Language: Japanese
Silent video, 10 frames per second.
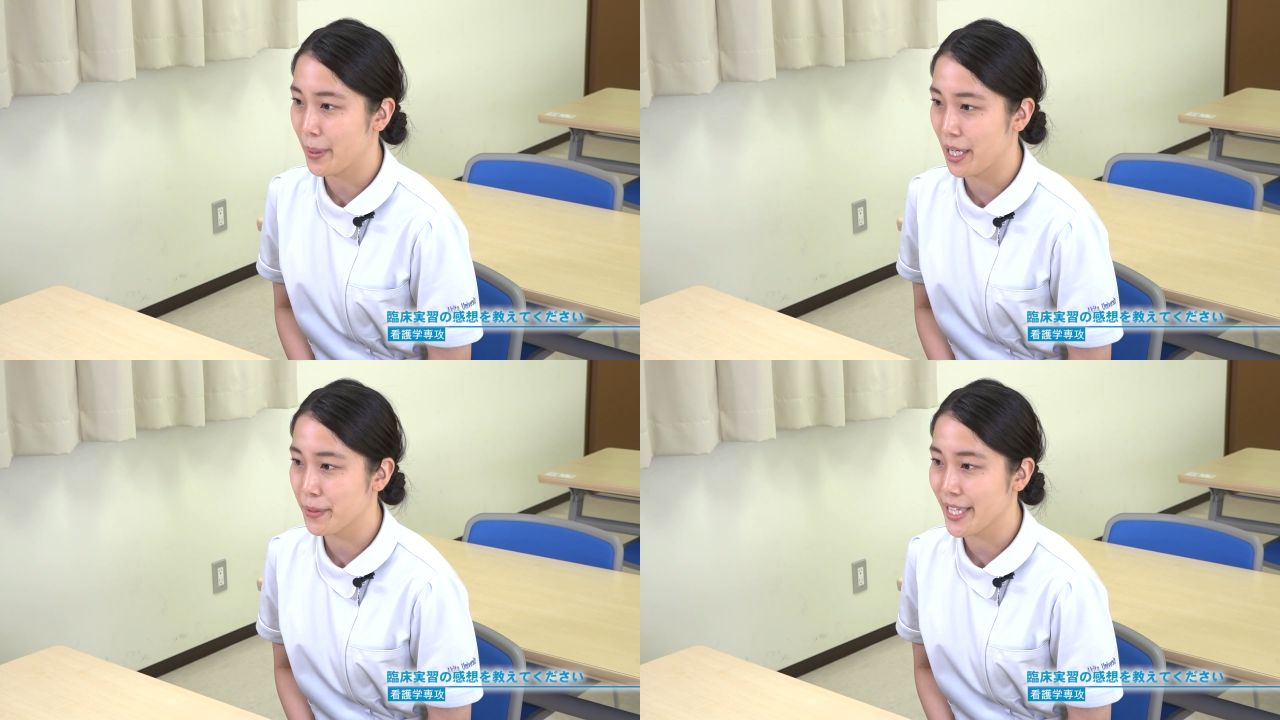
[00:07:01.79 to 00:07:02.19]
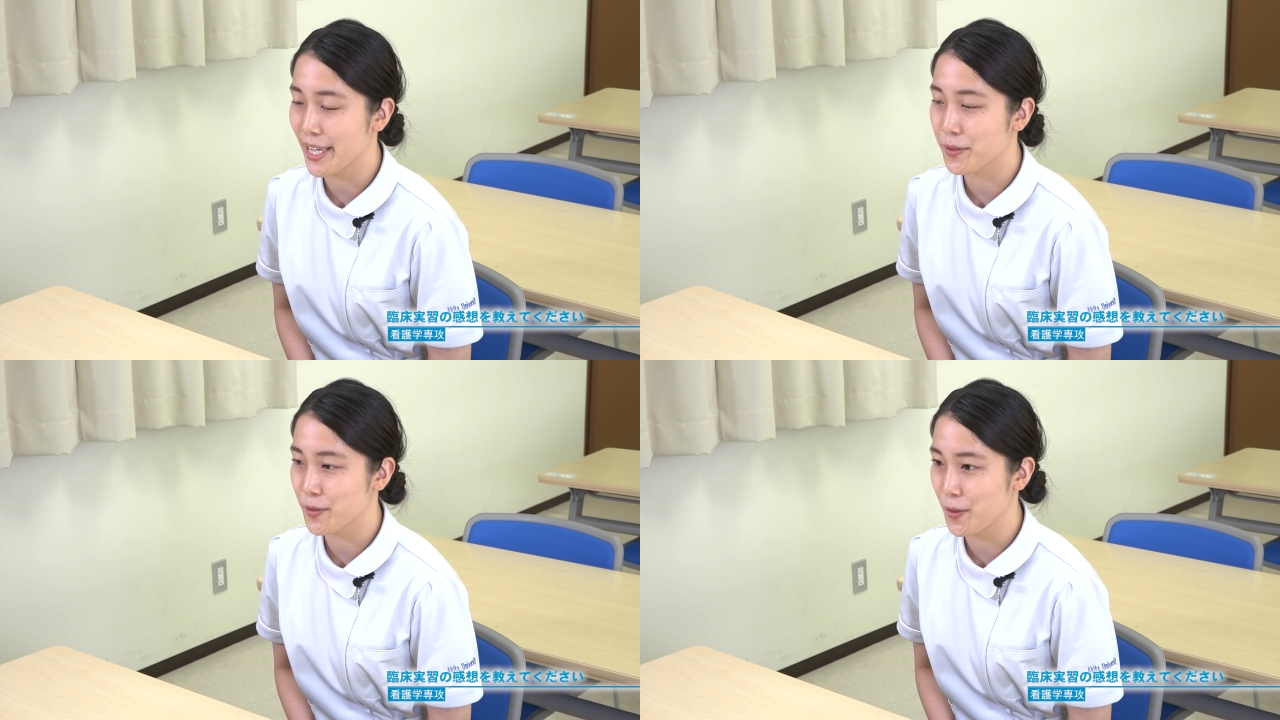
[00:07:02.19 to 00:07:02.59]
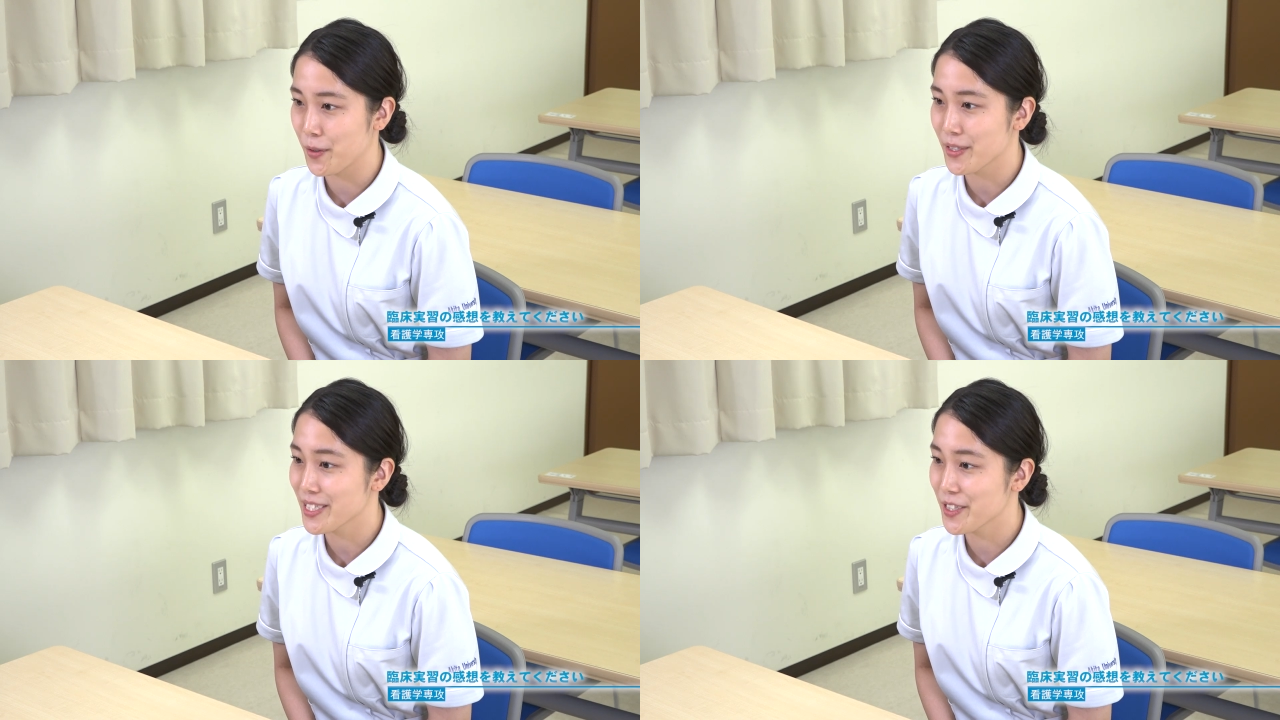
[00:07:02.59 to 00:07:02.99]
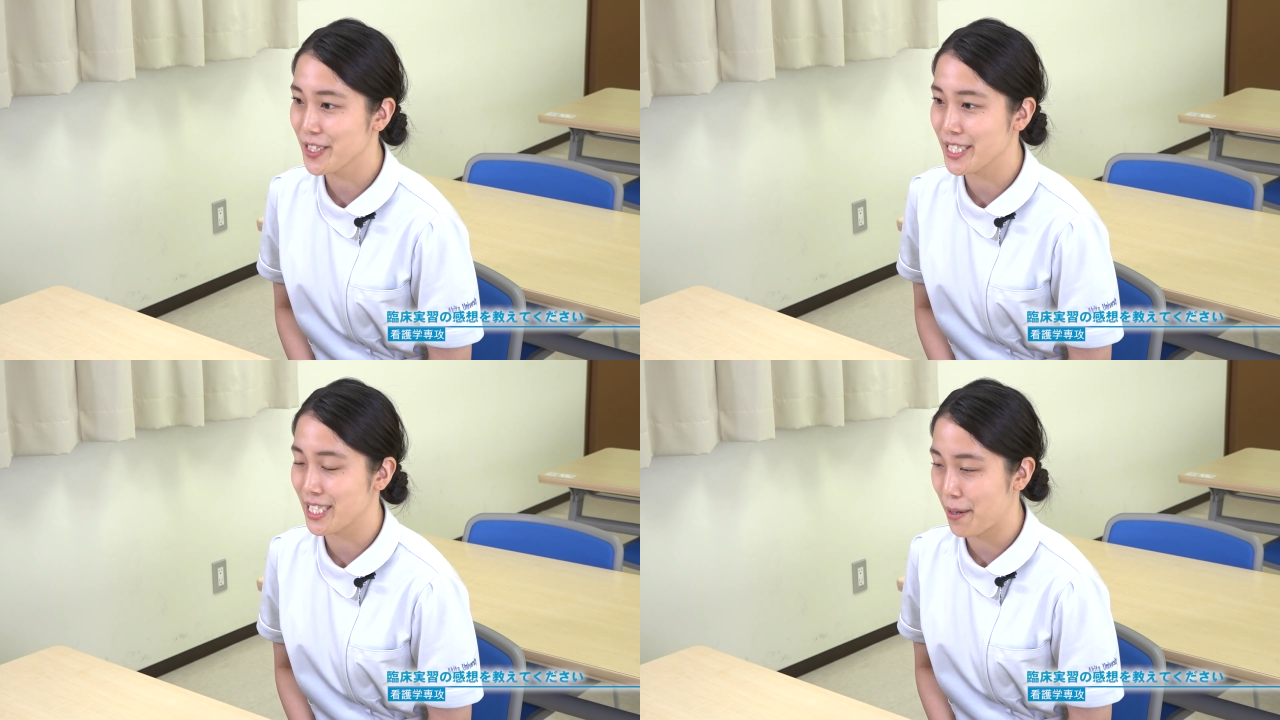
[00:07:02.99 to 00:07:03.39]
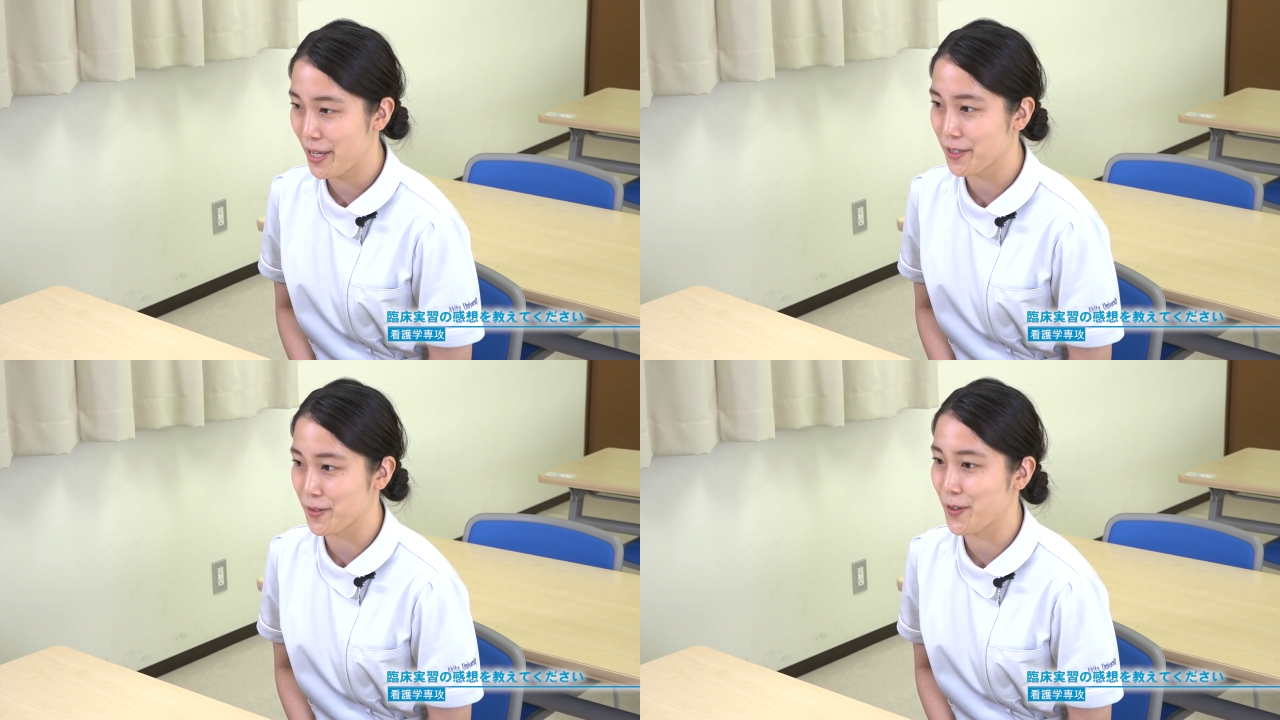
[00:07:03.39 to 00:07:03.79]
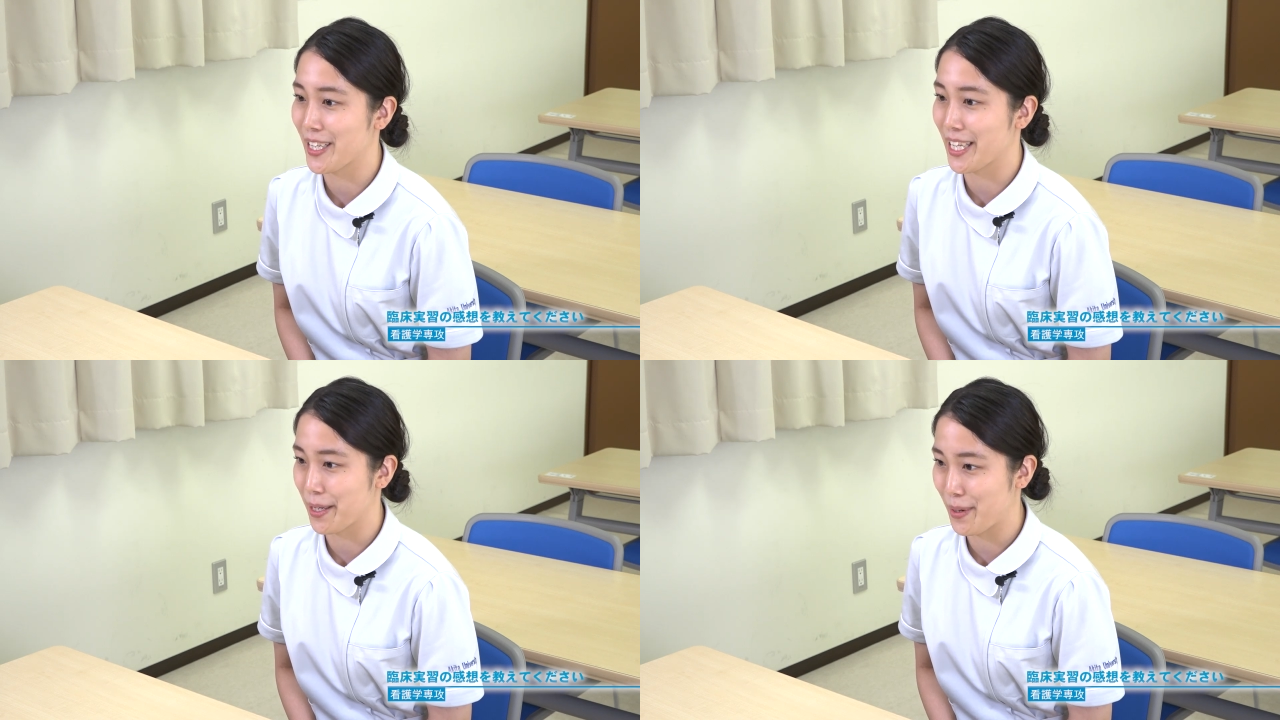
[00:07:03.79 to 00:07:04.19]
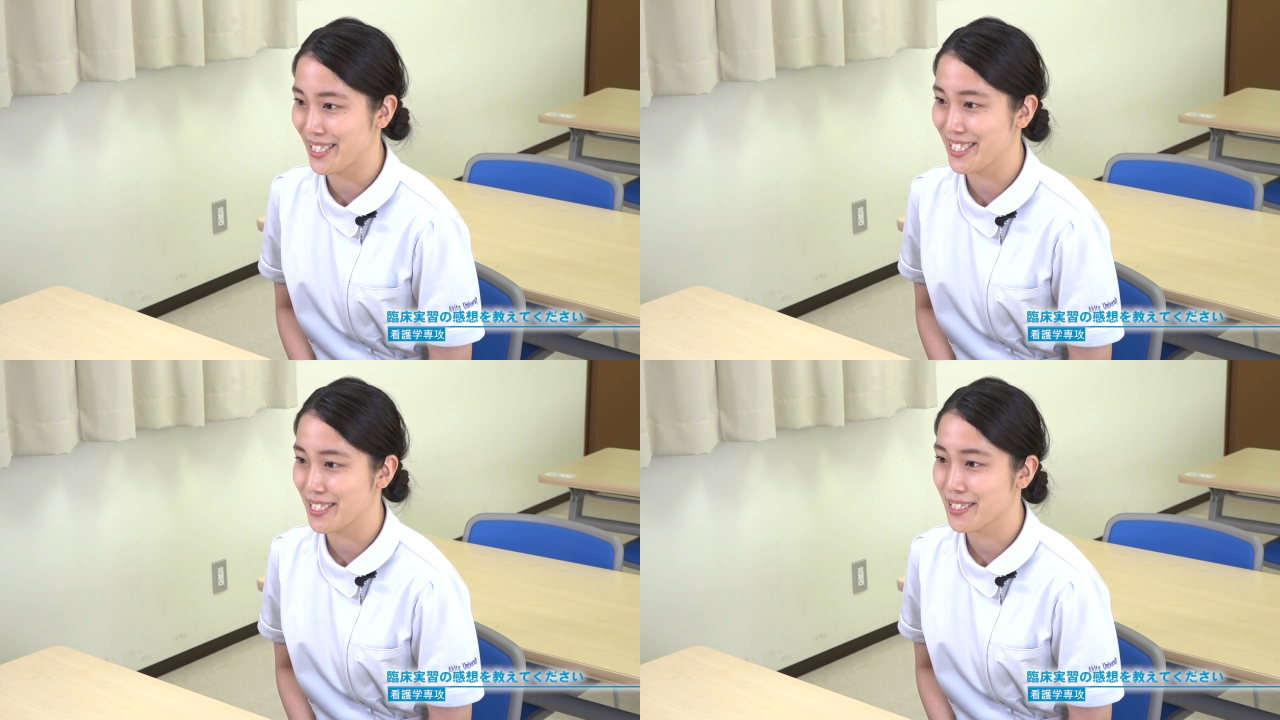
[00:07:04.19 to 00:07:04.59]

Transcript: 学びたいことをすぐに調べることができます